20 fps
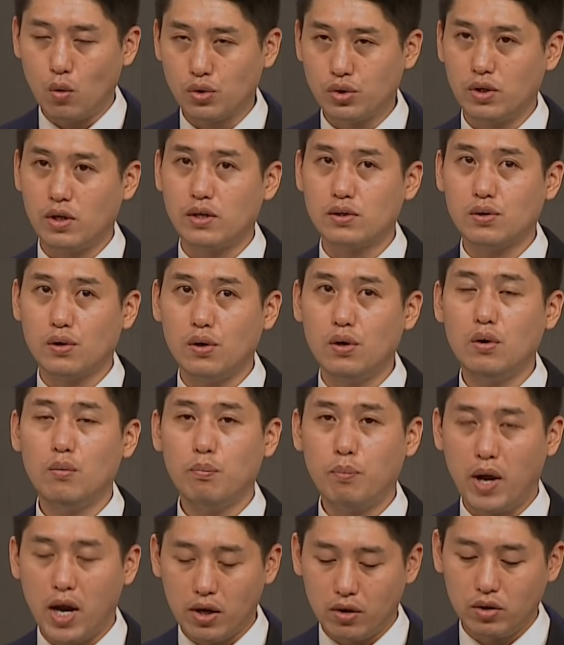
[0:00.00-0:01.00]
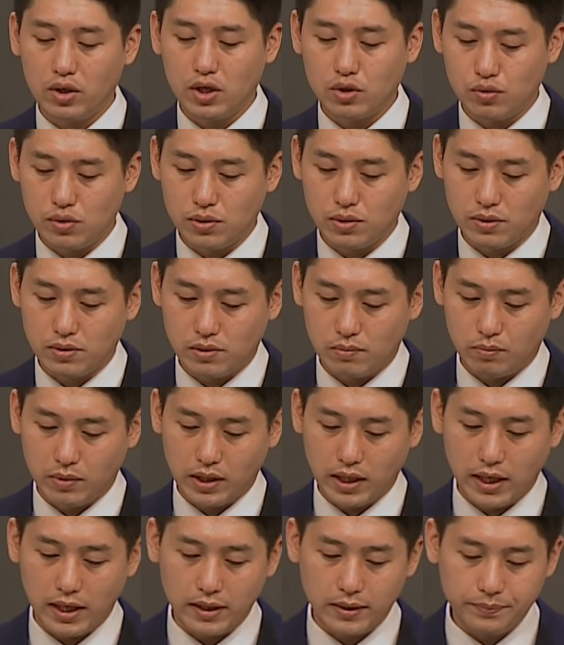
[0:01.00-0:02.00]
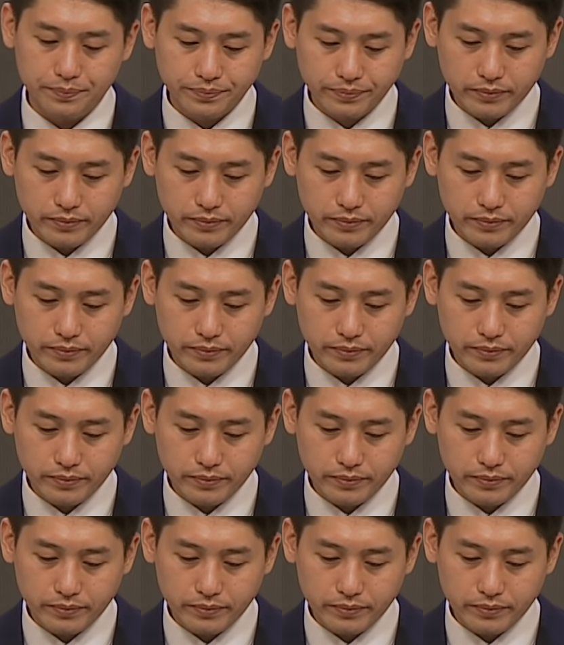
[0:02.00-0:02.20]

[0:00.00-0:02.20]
5절에서 발견할 수 있었습니다.